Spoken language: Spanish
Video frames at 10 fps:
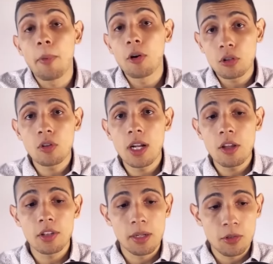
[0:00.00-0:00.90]
Por otro
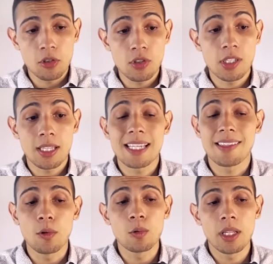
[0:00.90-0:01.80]
lado, tenemos entonces esta
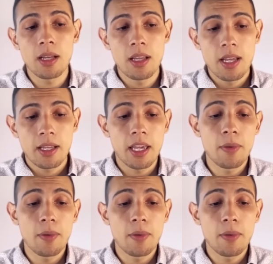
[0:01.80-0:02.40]
segunda, que es